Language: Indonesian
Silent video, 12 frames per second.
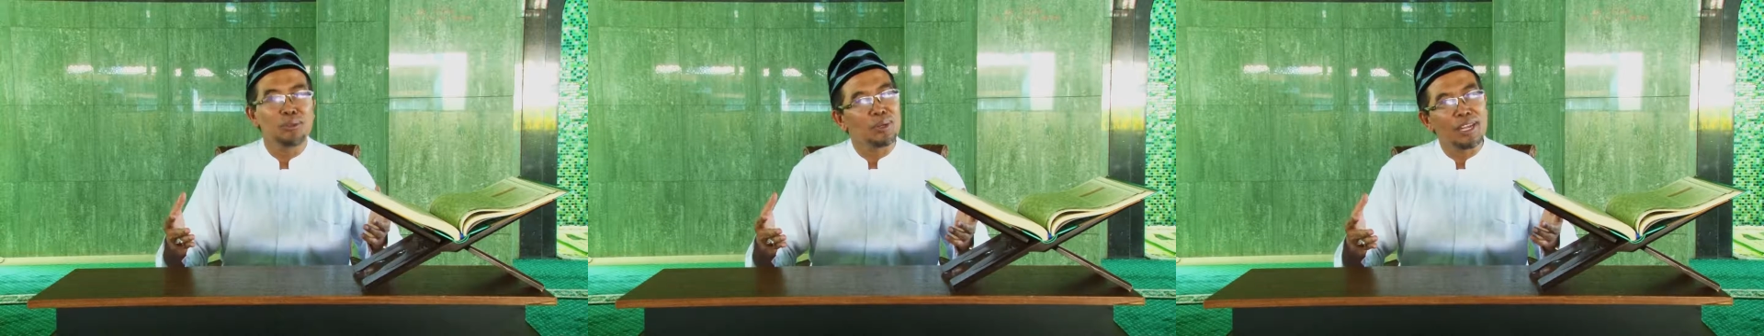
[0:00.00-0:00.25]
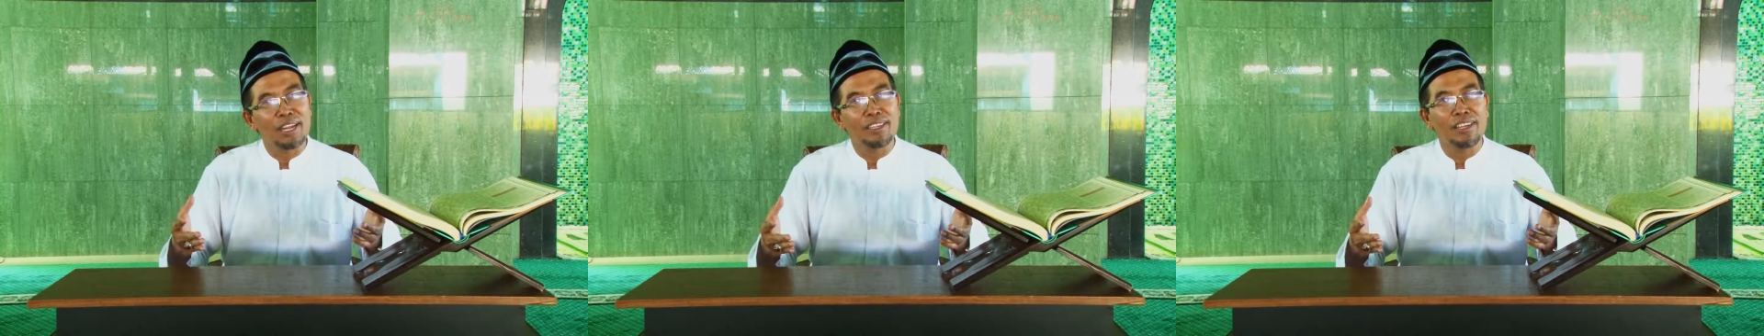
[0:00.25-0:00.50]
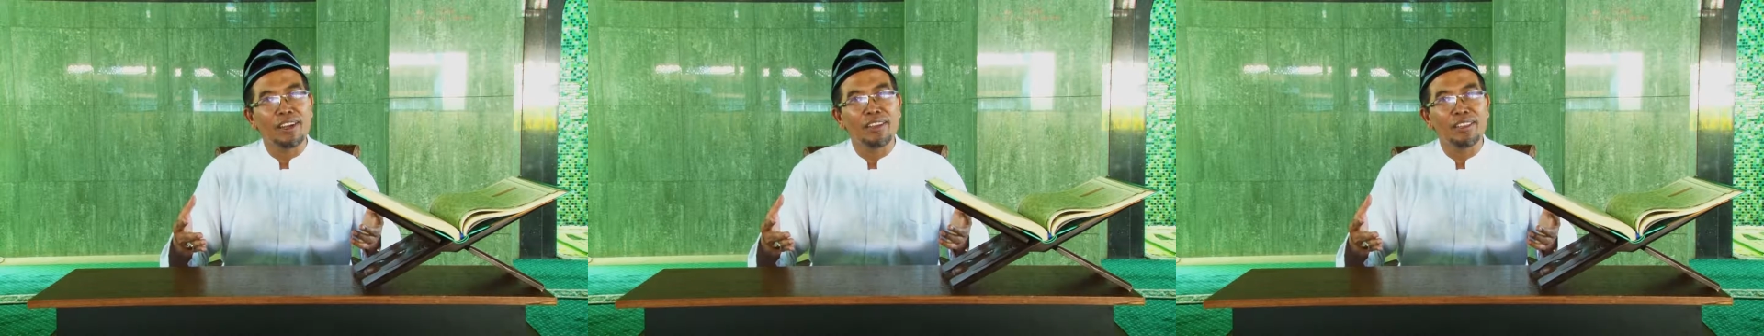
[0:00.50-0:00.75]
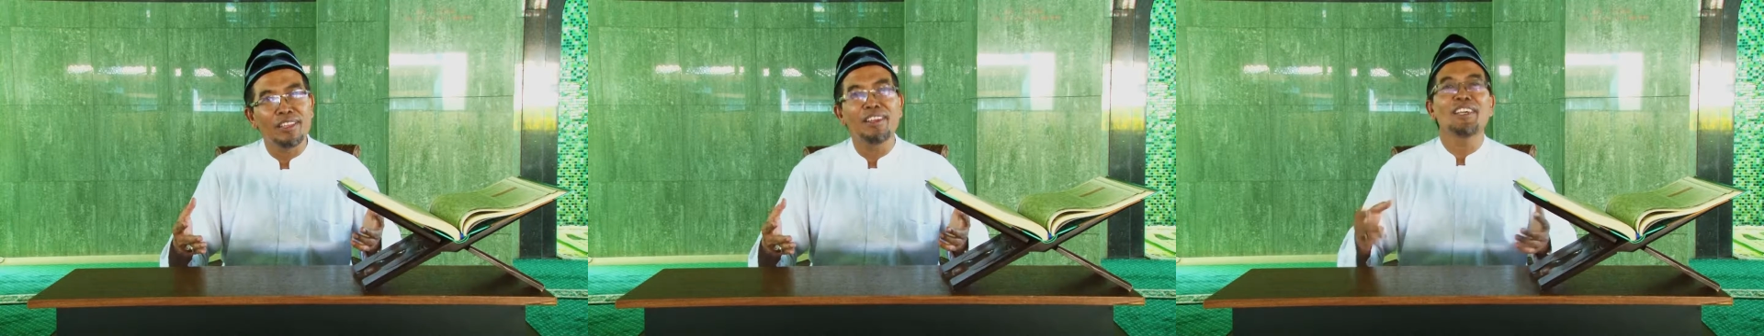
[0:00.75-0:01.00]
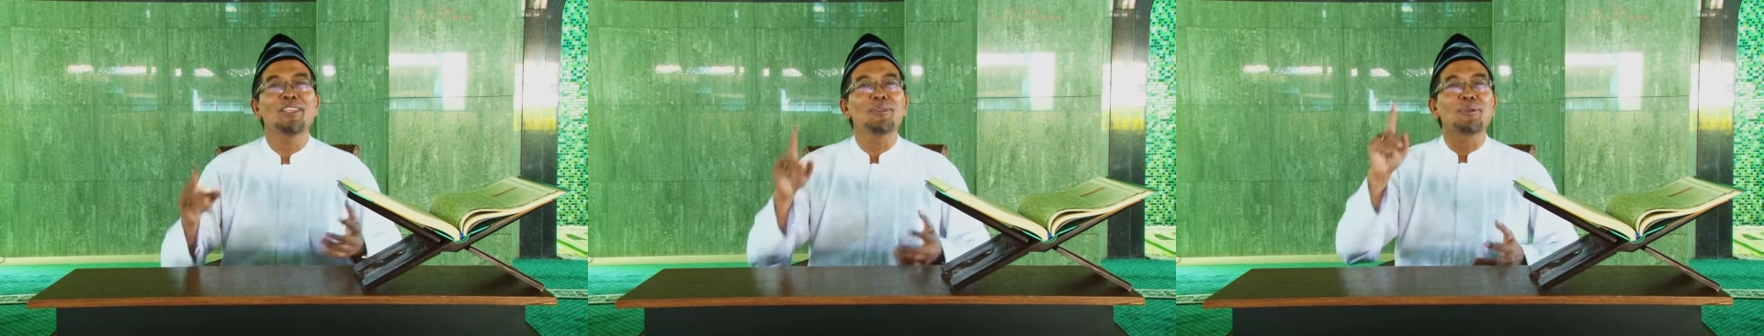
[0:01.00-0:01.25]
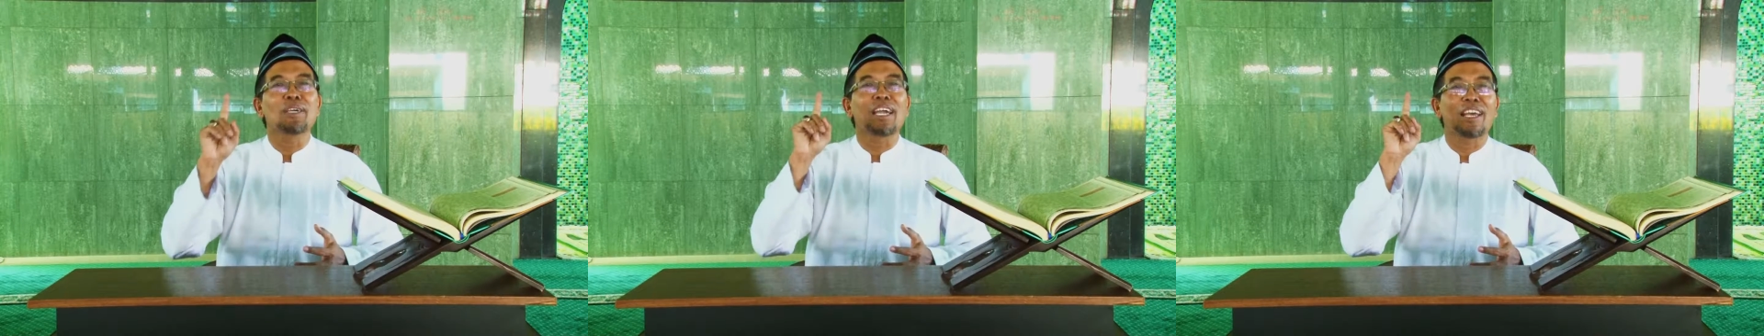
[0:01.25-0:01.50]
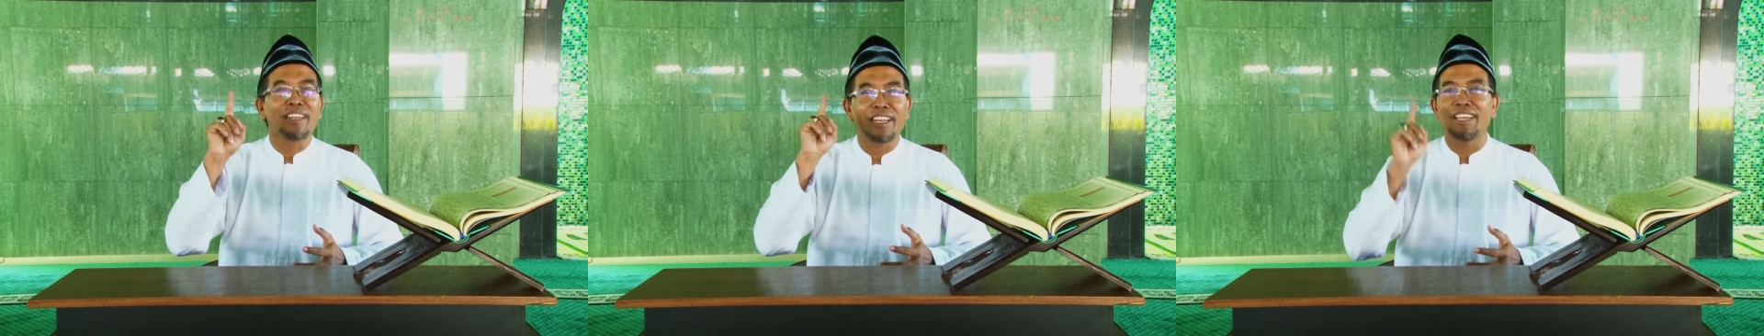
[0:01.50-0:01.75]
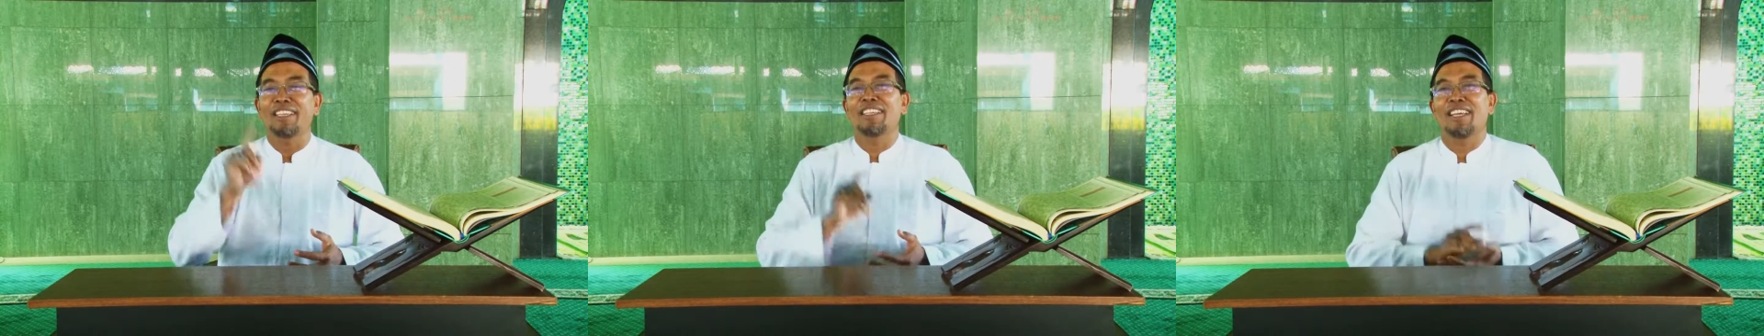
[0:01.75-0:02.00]
surganya Allah itu
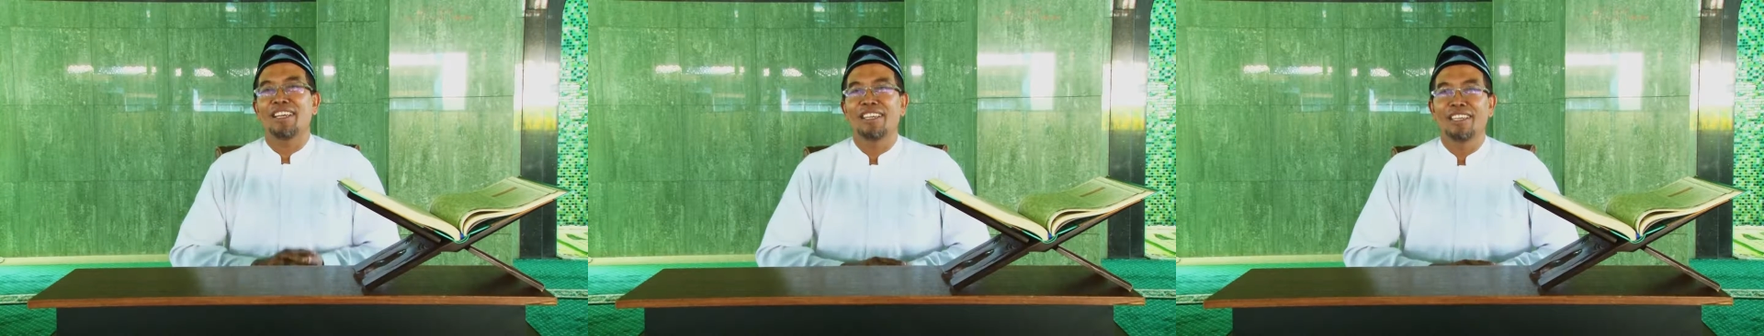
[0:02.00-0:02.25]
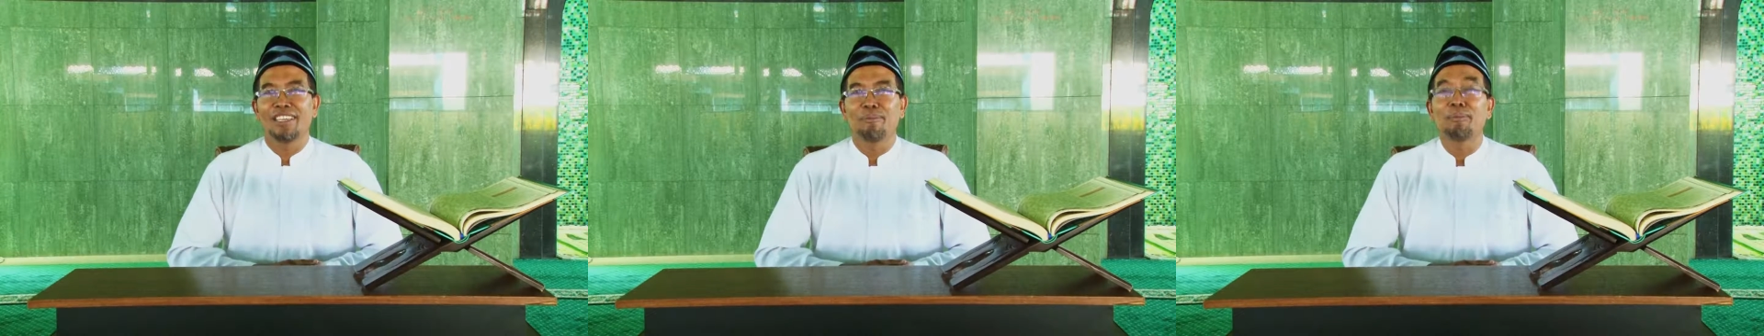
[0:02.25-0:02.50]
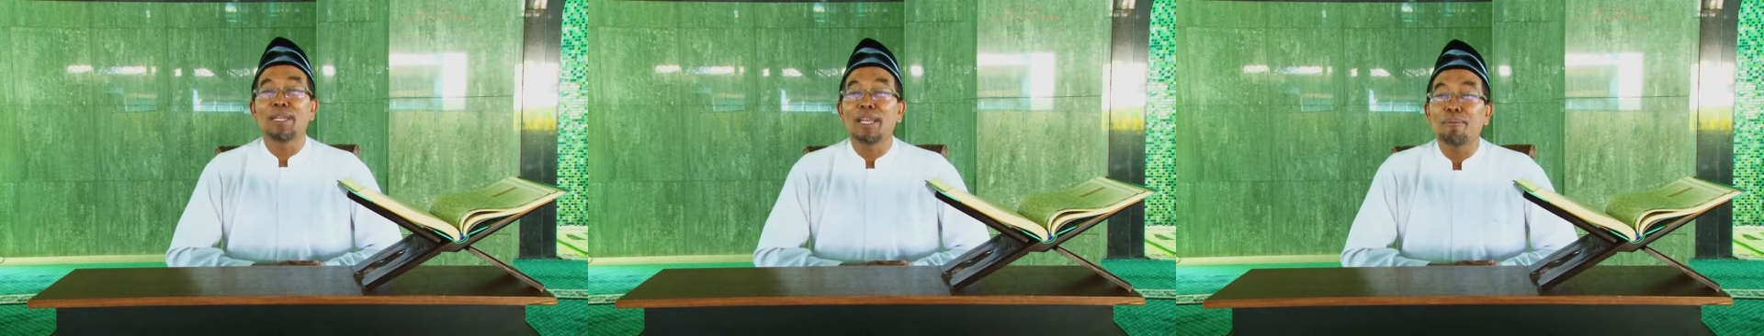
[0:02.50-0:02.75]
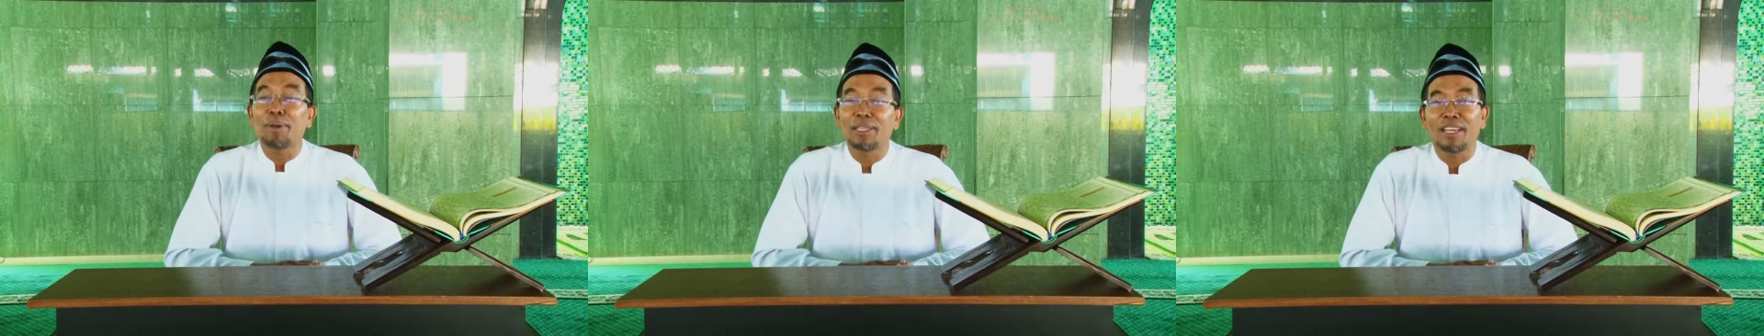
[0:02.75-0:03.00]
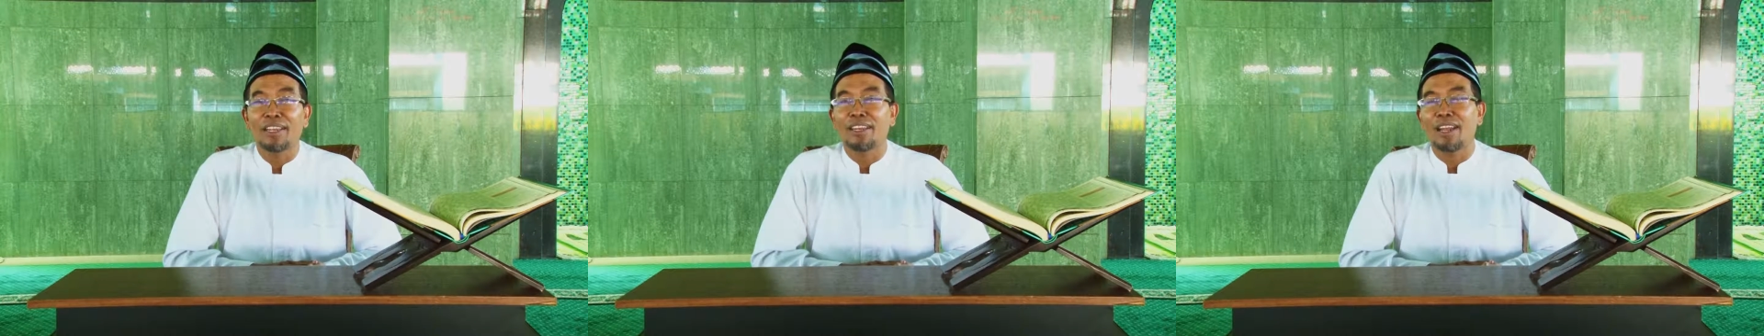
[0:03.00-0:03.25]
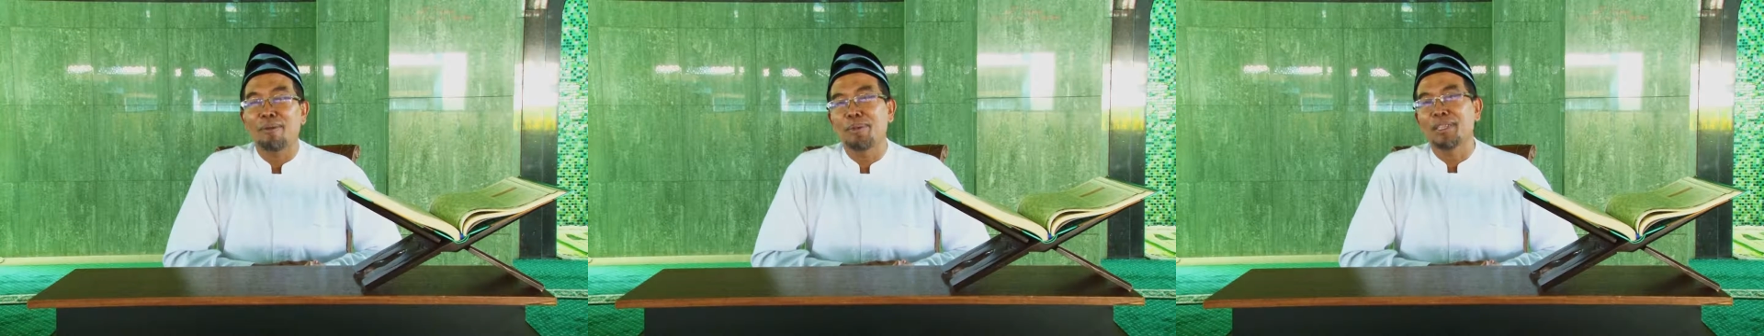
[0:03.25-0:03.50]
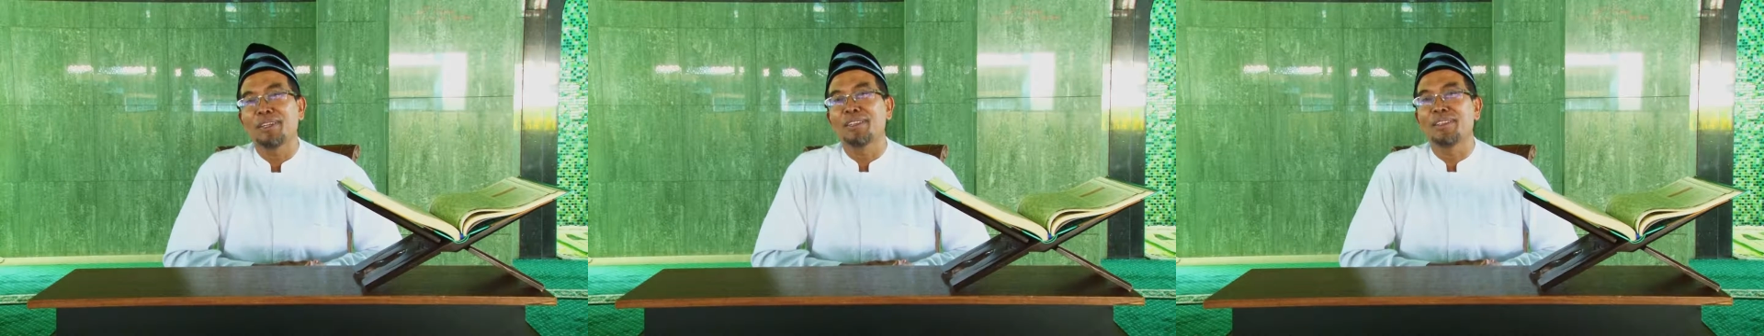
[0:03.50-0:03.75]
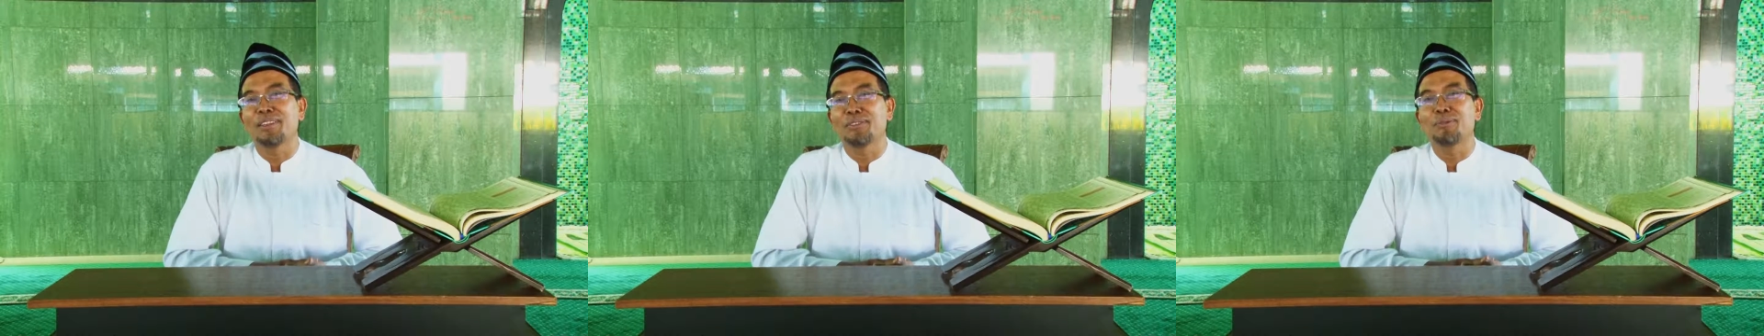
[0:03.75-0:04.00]
karena kita mendapatkan rahmat Allah